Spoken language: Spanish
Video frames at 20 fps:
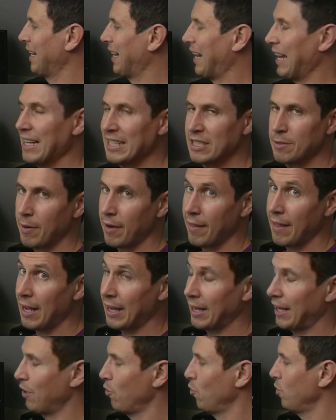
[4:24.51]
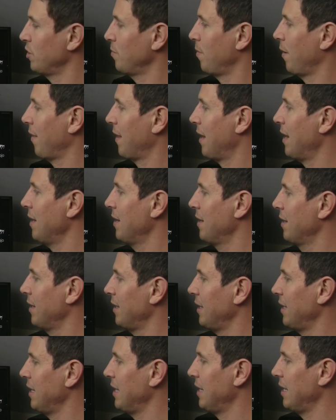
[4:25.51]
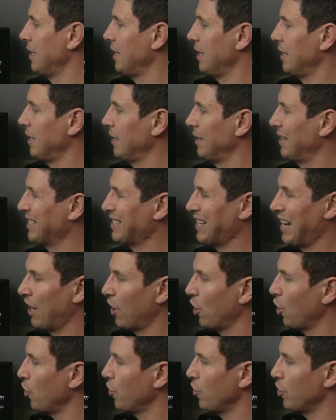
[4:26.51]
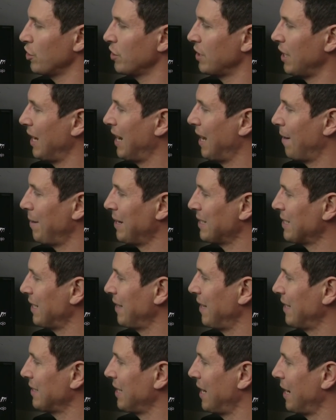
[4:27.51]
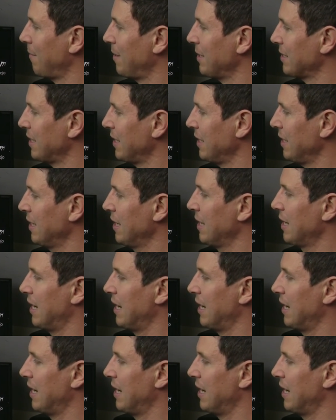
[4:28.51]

qué es verdad, qué no es verdad, y desarrollando desde la base, desde la base,